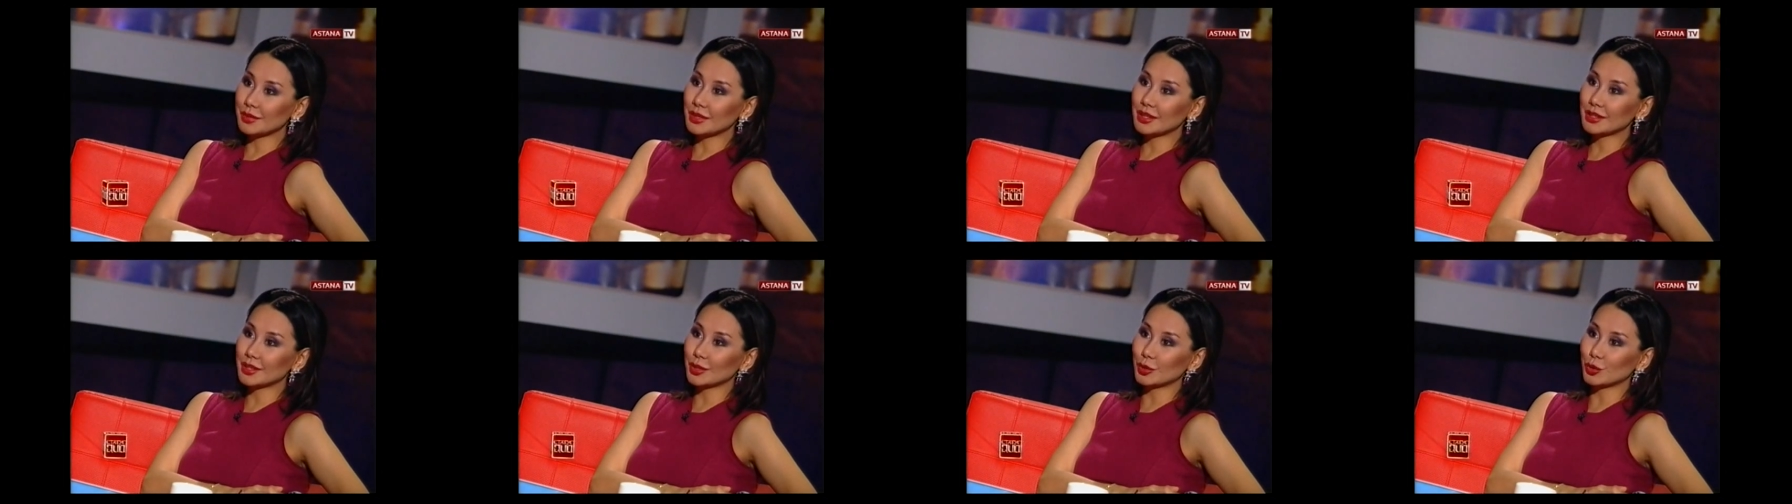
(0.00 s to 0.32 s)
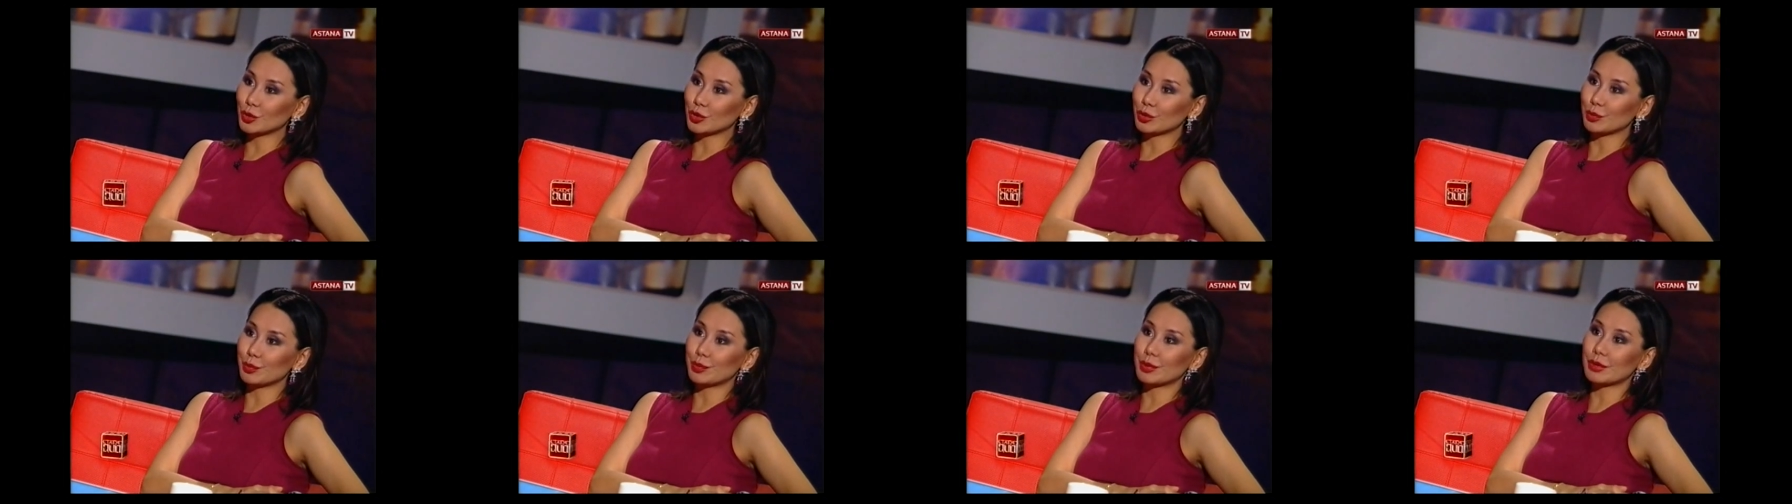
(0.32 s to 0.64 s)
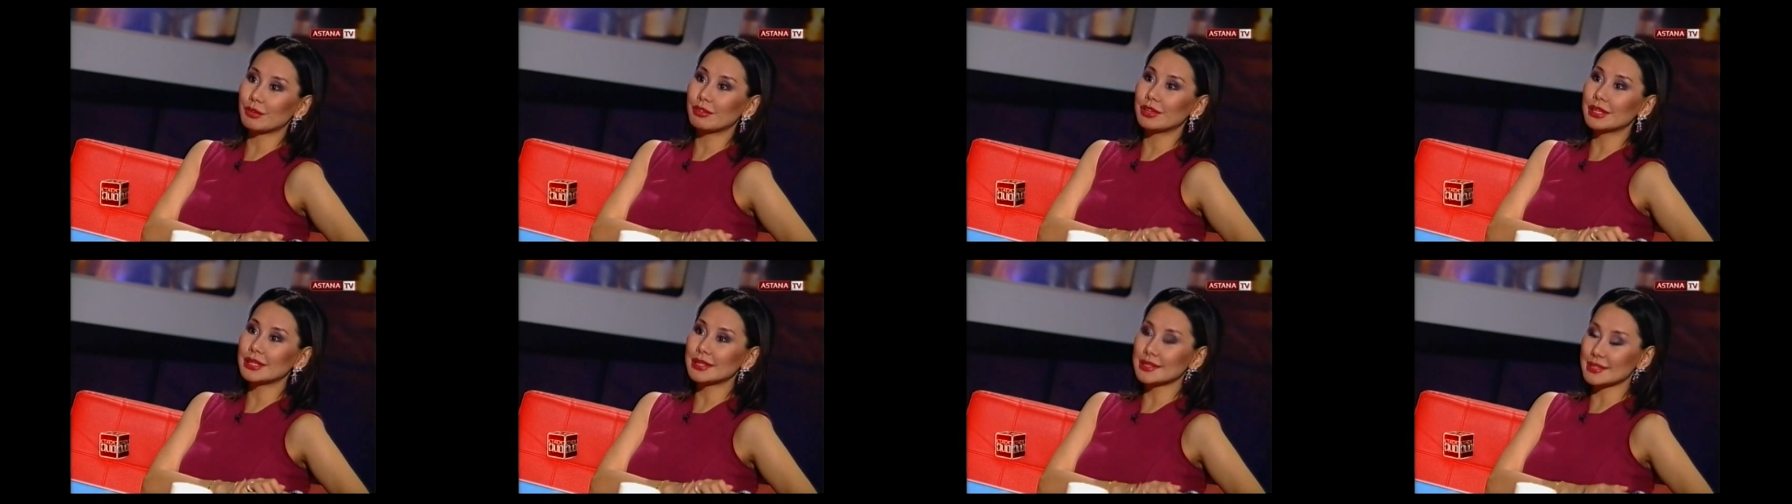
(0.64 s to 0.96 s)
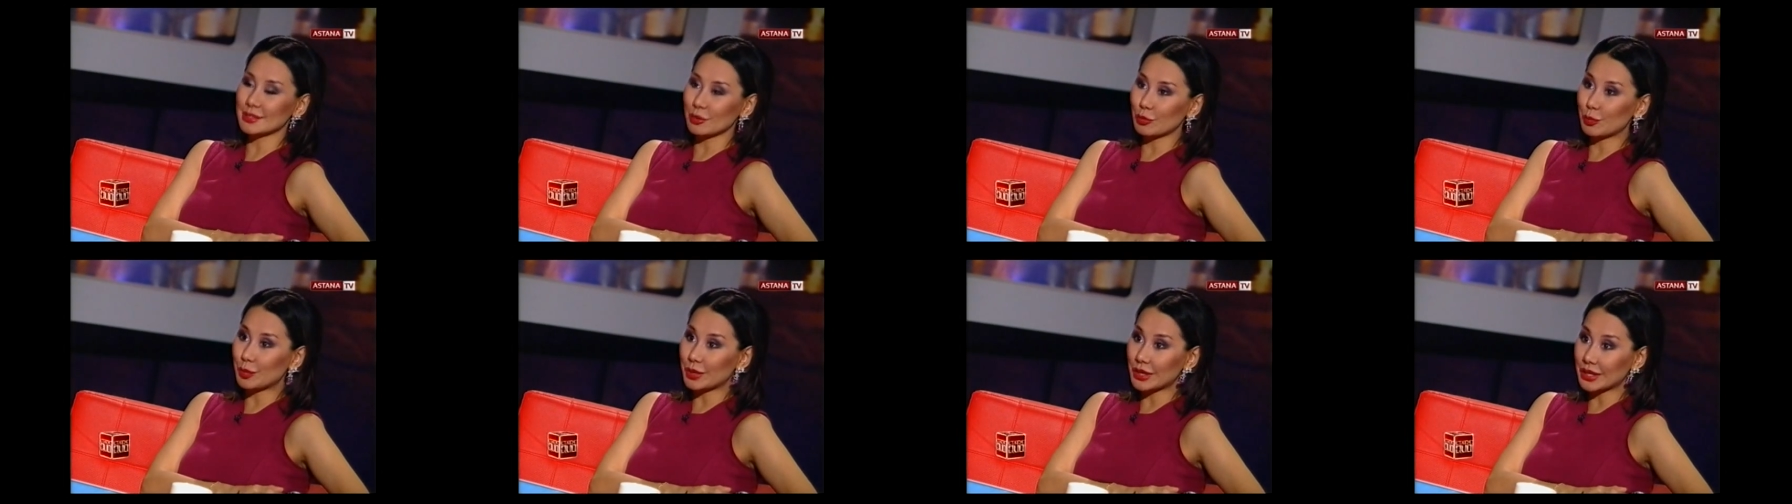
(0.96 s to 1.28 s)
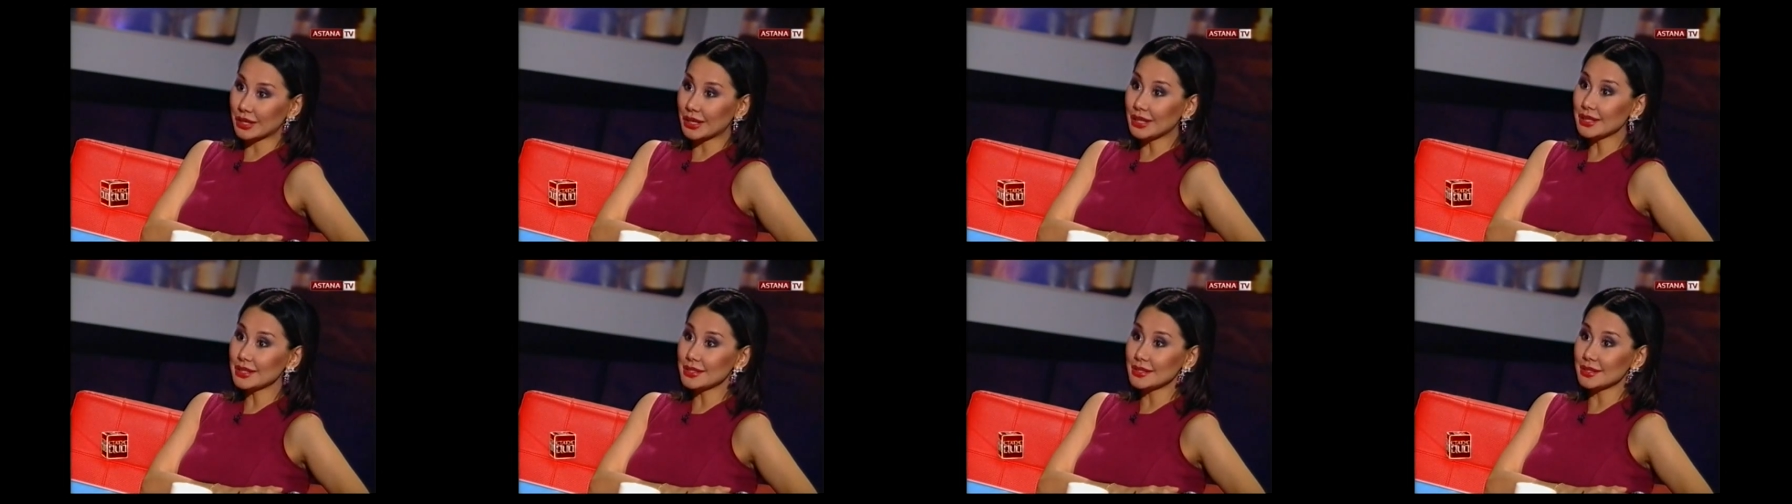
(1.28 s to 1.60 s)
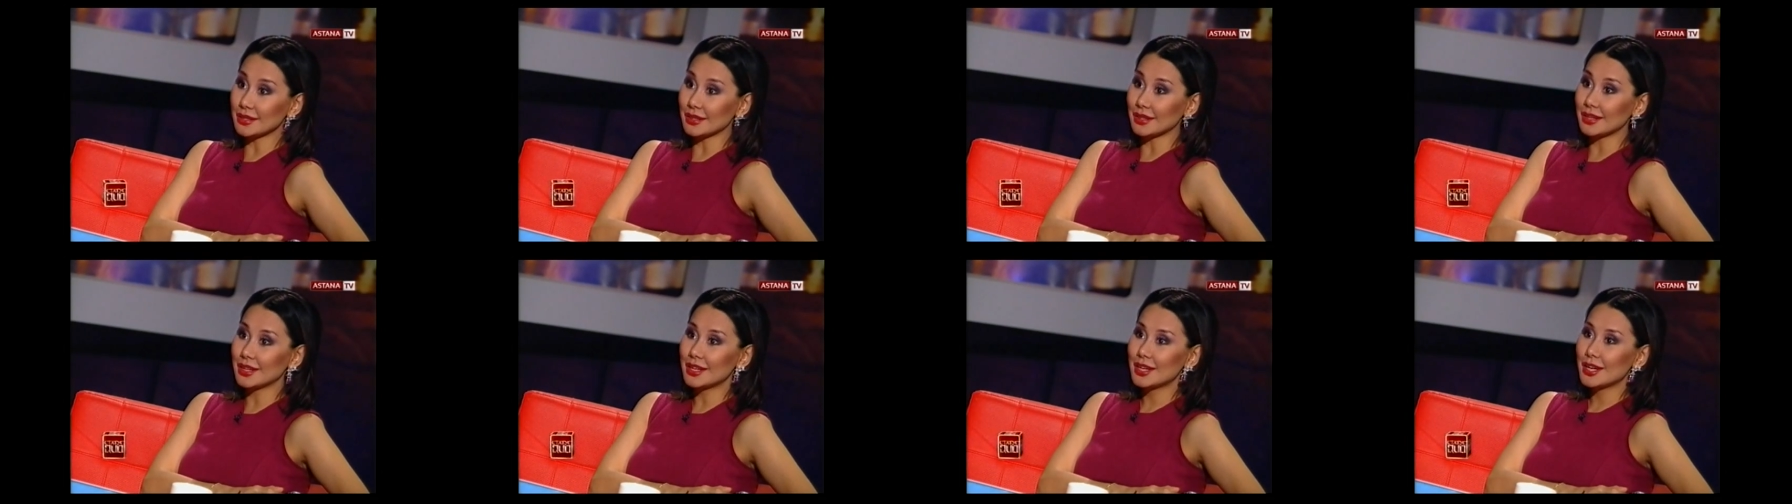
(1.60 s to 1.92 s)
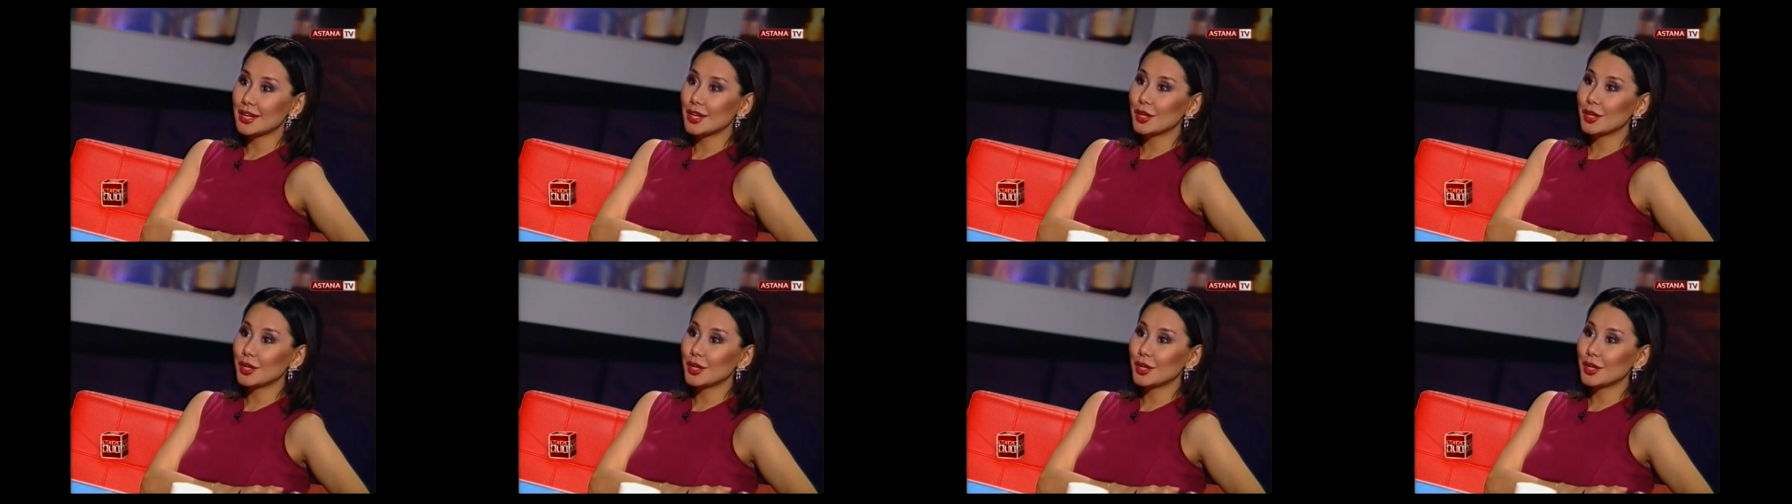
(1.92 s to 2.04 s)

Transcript: да, который провалился в прокате,